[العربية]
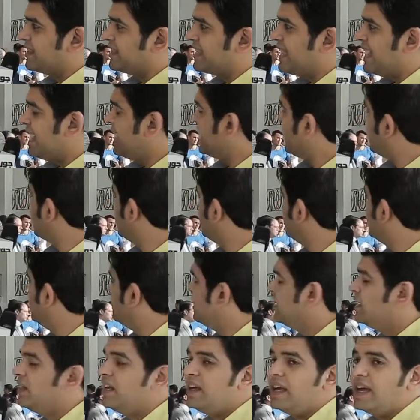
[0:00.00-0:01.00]
الداخل
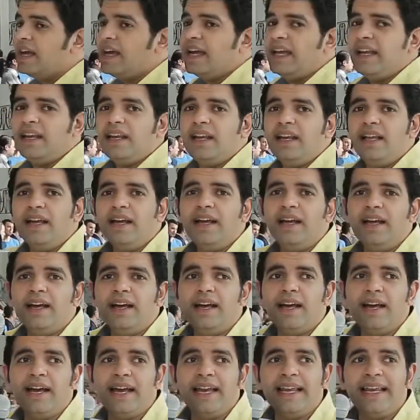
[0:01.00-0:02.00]

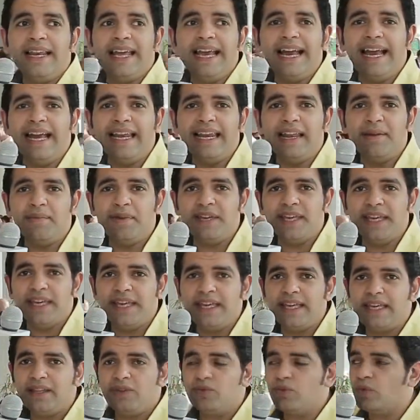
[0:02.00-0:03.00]

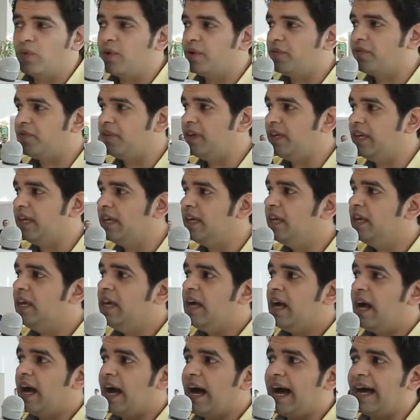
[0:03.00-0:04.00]
الإعلاميين وفي
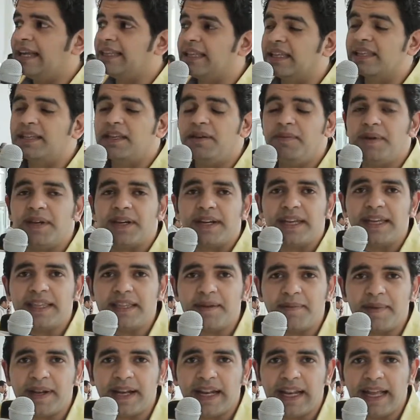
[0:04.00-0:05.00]
عدد كبير
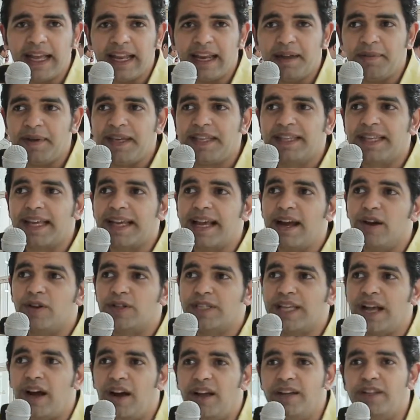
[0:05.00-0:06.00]
جدا من الإعلاميين
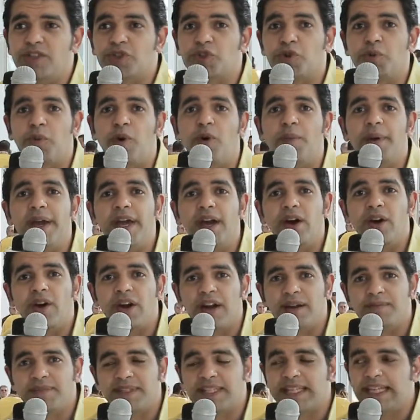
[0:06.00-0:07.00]
تجاوز حوالي
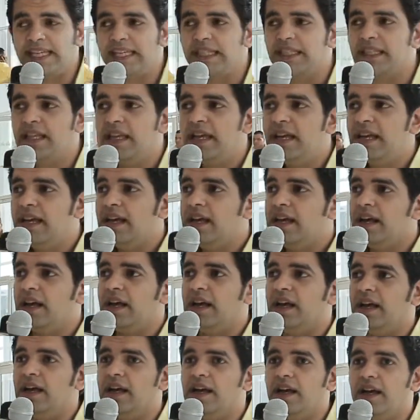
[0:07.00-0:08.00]
750
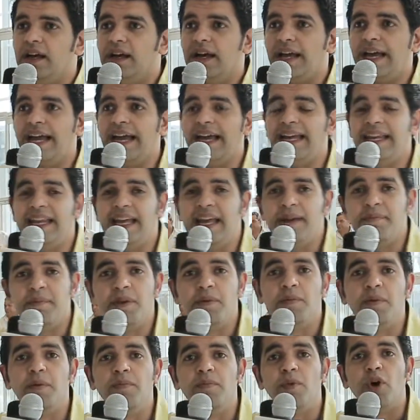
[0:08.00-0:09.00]

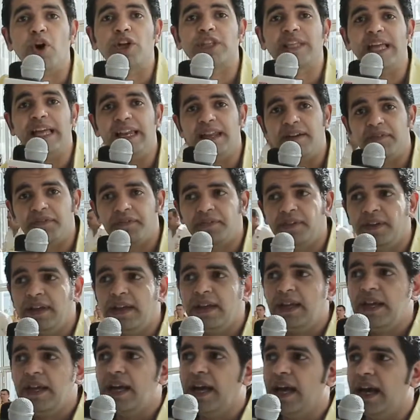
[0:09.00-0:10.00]
إعلامي من مختلف
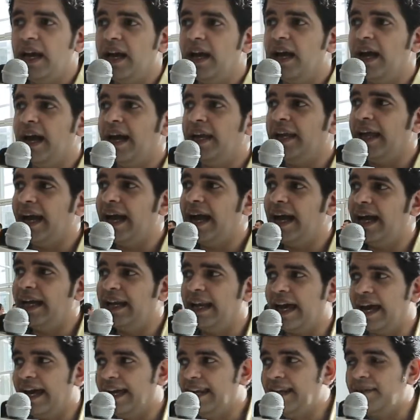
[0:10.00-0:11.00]
أنحاء
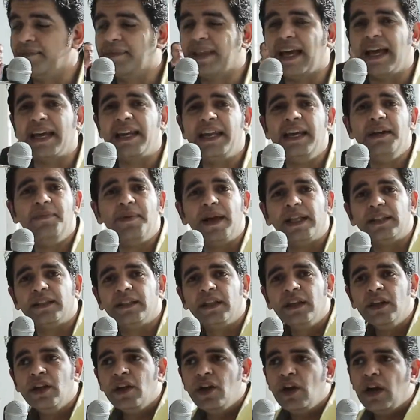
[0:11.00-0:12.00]
العالم تقريبا
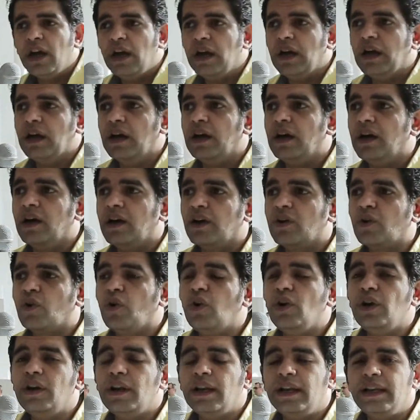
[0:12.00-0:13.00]
آه،
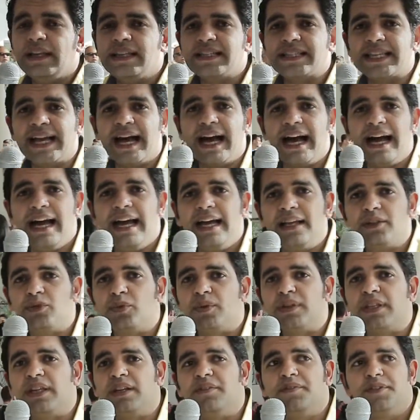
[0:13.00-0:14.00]
كل الاذاعات
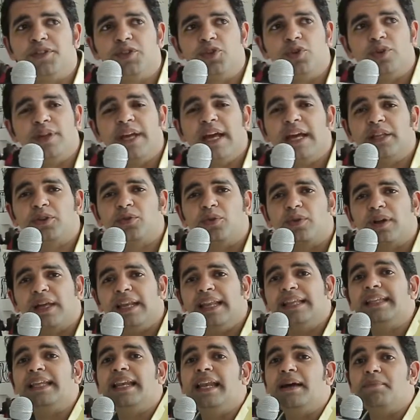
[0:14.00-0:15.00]
والتلفزيونات
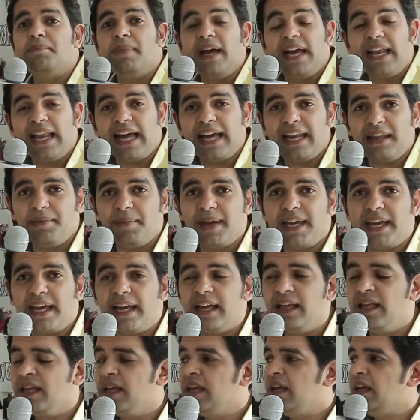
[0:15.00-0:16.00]
وكالات الانباء
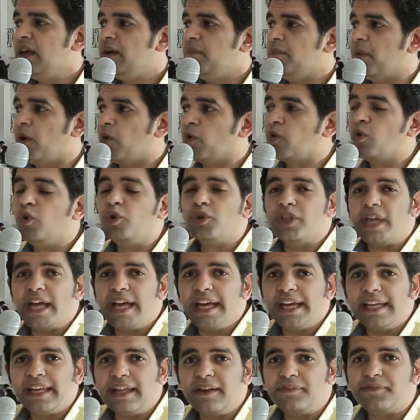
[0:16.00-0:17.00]
العالميه
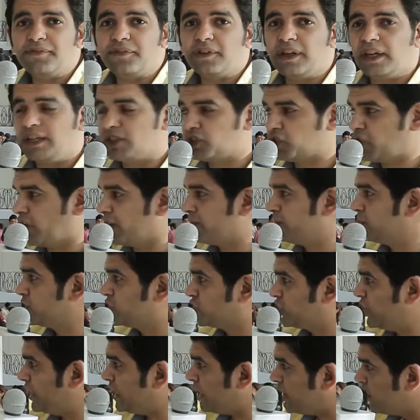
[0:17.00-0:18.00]
موجوده هنا في شرم
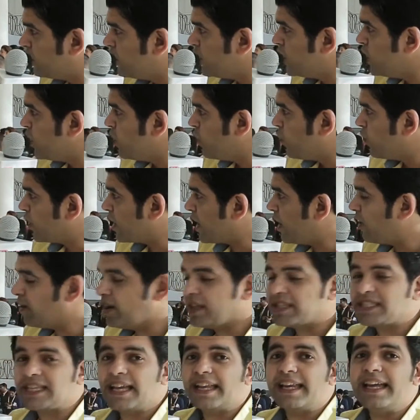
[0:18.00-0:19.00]
الشيخ
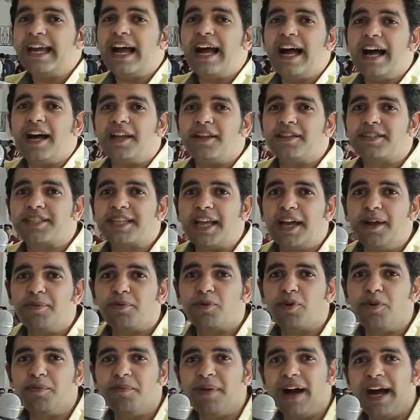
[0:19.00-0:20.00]
وجوله سريعه
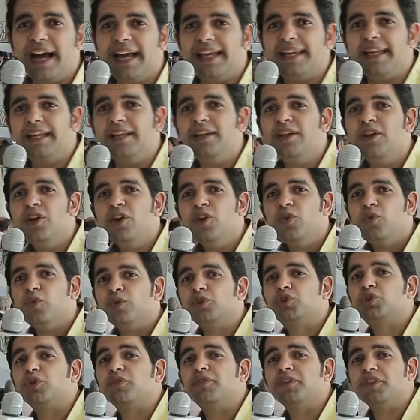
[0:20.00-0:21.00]
هنصاحبكم معانا
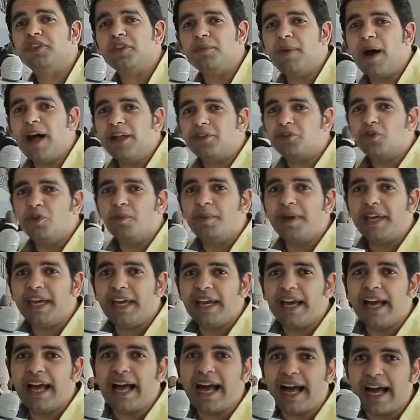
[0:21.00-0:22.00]
ونشوف انطباعاتهم
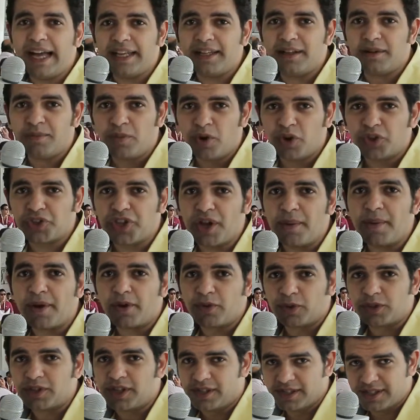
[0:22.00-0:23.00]
ايه عن المؤتمر
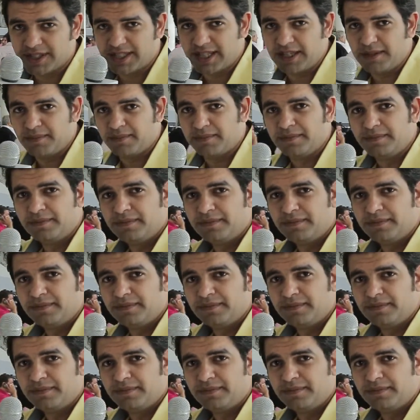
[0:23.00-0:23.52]
والتنظيم